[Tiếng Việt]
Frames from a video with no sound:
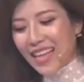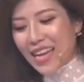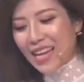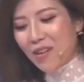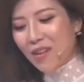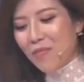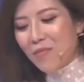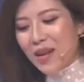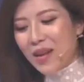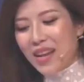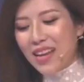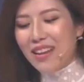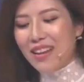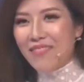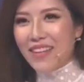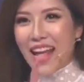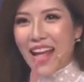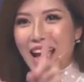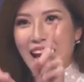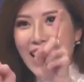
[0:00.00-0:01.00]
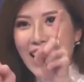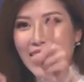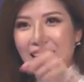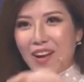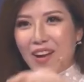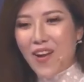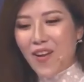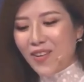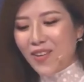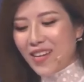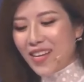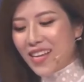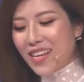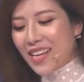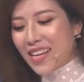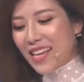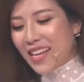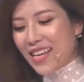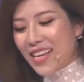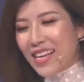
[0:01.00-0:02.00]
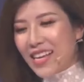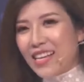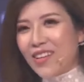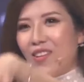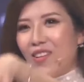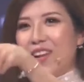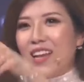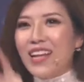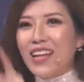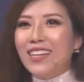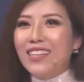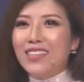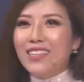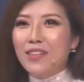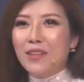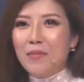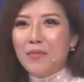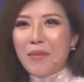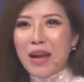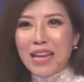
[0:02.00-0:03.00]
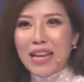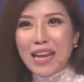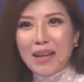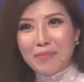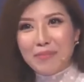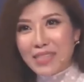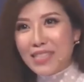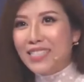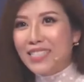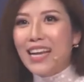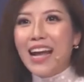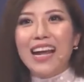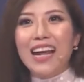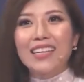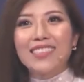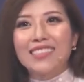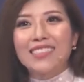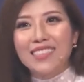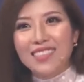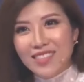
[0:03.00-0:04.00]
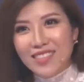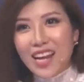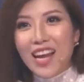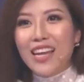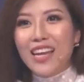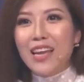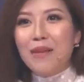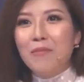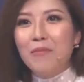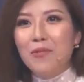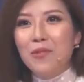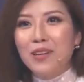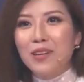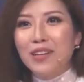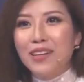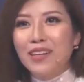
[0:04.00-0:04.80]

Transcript: cái tay lúc mà ấy là phải hai cái ngón này y nó lên thế là bạn làm y chang như thầy em